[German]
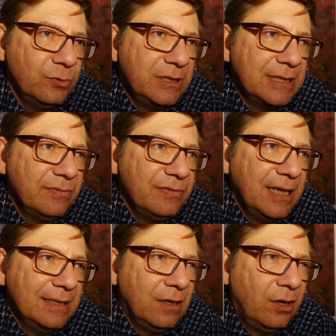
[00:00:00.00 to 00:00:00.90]
wo ich dann
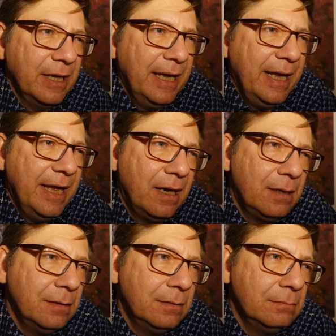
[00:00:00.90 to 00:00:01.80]
vielleicht auch
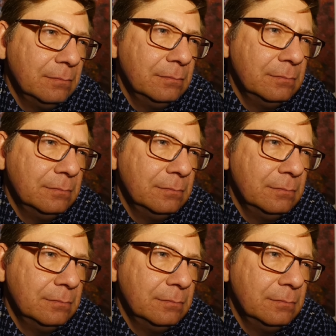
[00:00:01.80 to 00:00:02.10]
eher